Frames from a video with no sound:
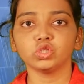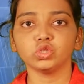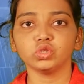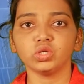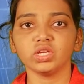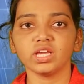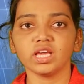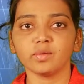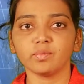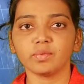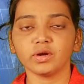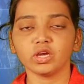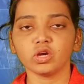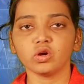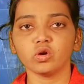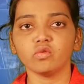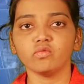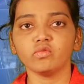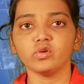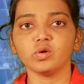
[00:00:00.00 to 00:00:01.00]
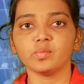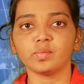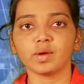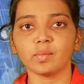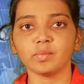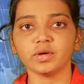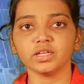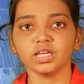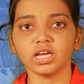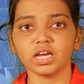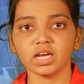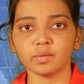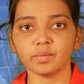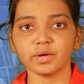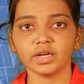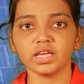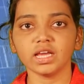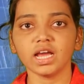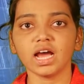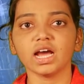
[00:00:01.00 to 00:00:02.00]
చుట్టూ ఏర్పడే కొవ్వులు
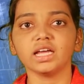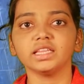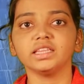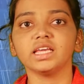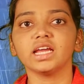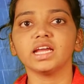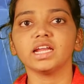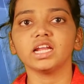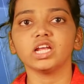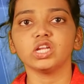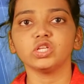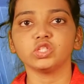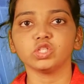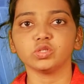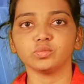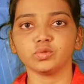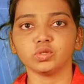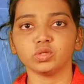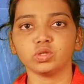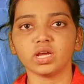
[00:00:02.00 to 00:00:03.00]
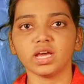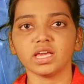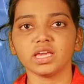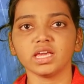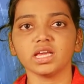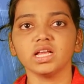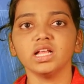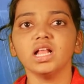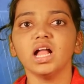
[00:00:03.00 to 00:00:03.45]
ప్రమాదకరమని అధ్యయనాలు చెబుతున్నాయి